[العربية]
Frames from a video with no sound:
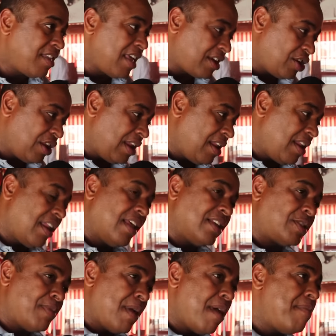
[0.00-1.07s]
ذاك
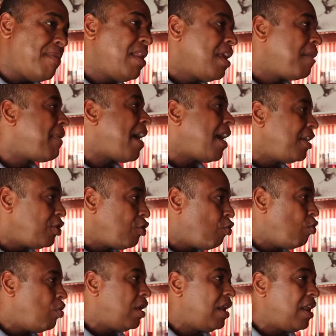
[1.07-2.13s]
الاسباب اللي بغى غادي
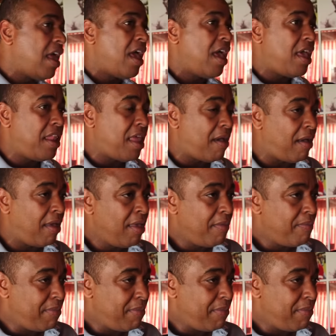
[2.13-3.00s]
يقول لا انا